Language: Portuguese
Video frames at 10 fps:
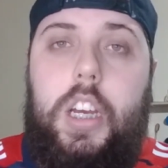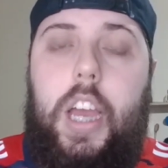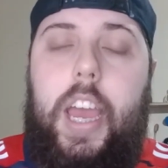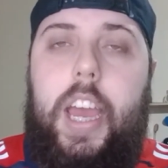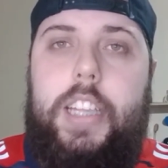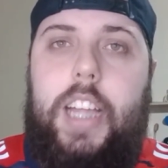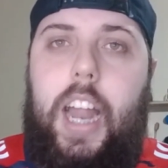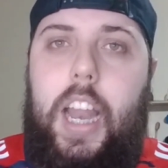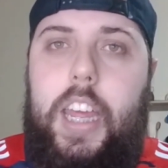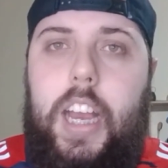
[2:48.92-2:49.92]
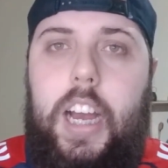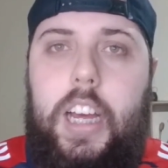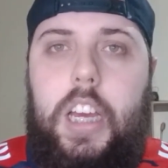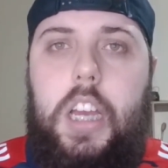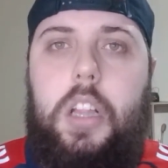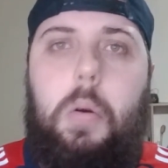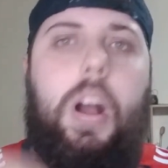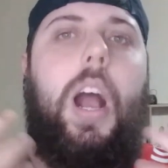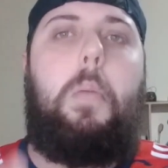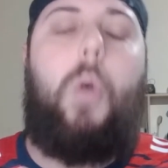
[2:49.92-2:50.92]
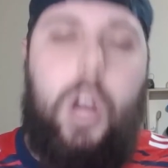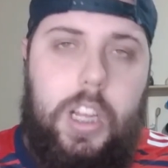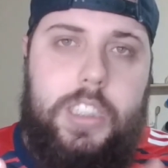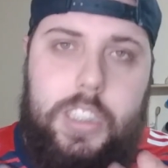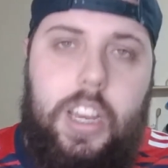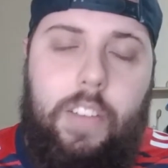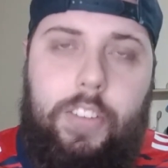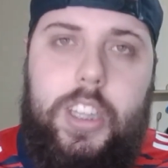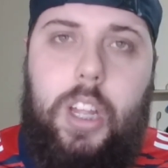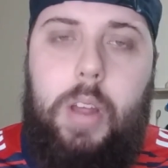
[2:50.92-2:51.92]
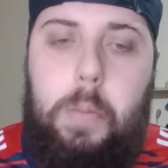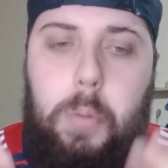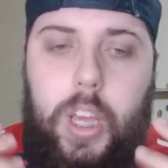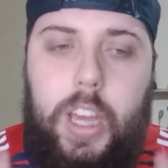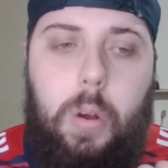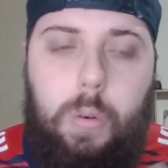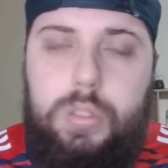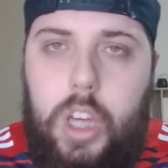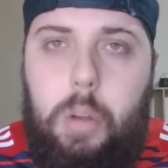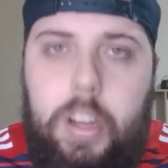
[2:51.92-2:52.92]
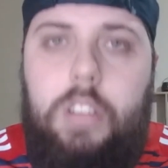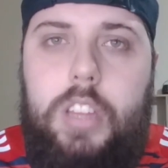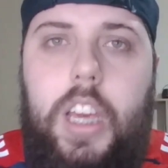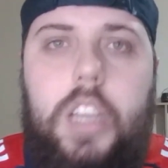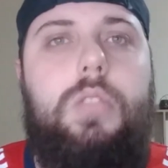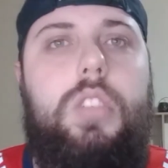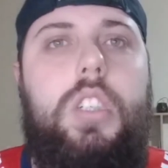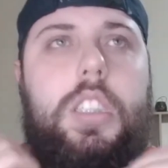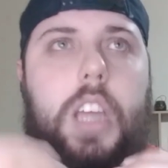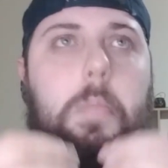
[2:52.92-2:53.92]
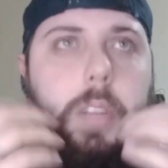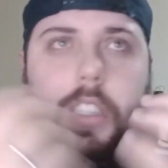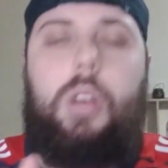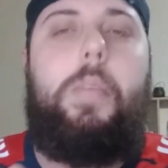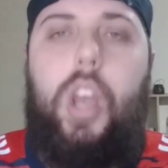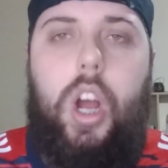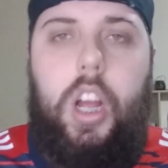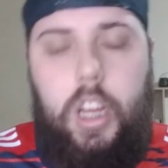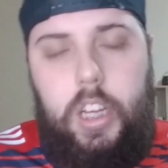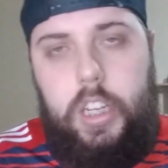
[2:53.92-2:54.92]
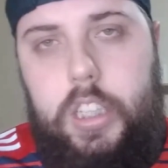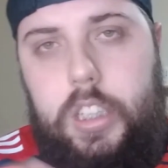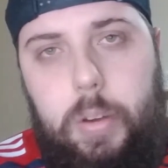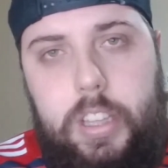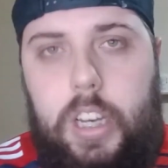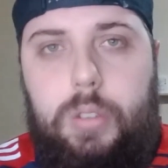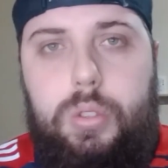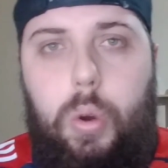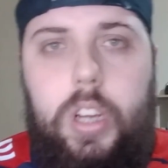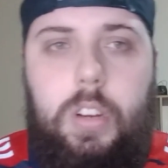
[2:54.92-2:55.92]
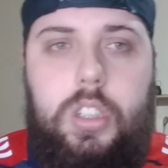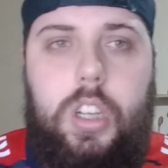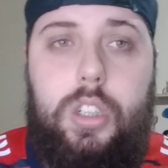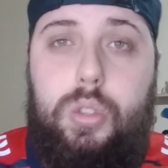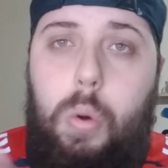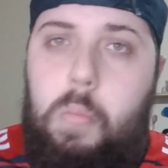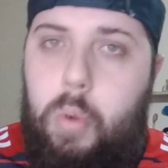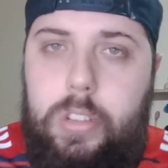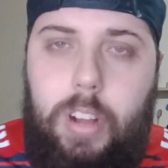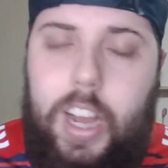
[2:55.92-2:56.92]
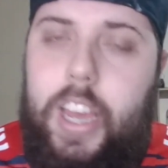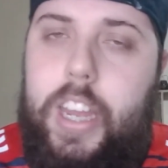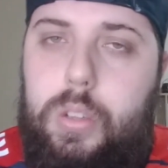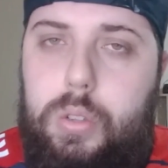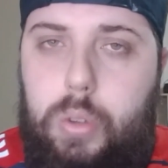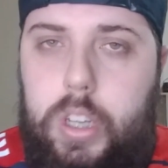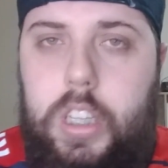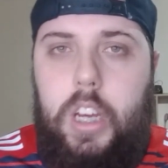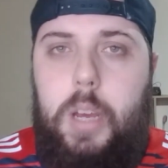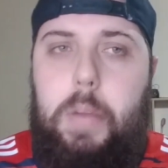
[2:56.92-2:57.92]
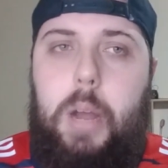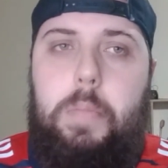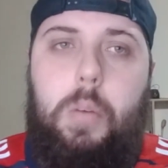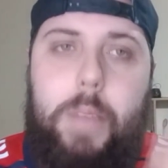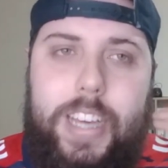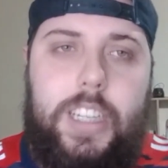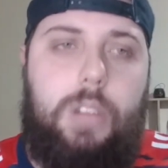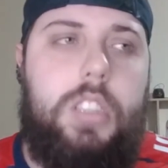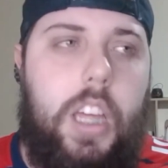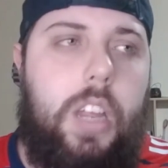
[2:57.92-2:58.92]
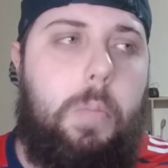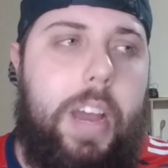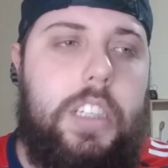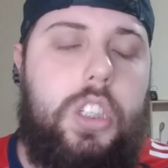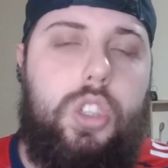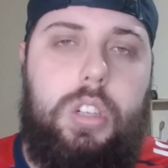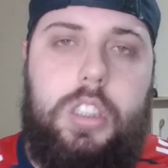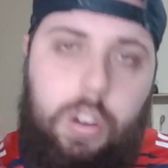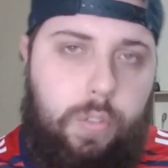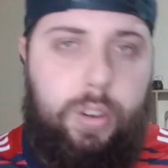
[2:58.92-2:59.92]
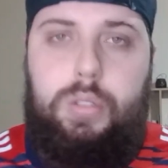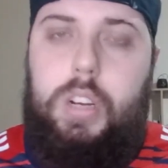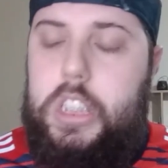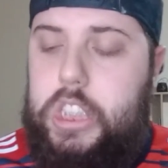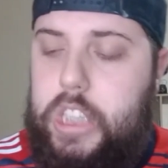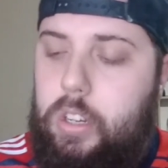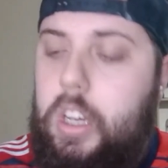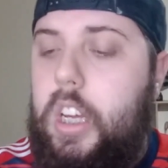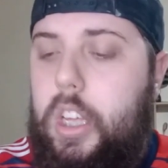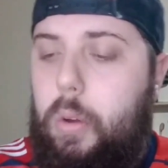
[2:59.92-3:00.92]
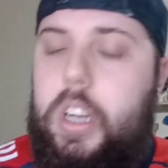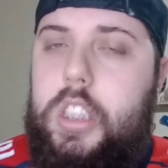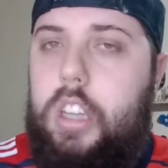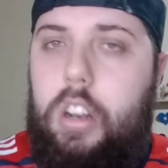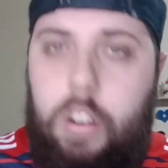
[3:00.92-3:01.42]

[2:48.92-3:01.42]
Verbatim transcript: é, da La Liga. Então acabou sim afetando ele, porque o ser humano tem isso, de sempre ser o melhor. Então, entre os dois, eu acho que ajudou muito a carreira dos dois. Para mim, o Messi não seria o Messi de hoje se não fosse o Cristiano. E o Cristiano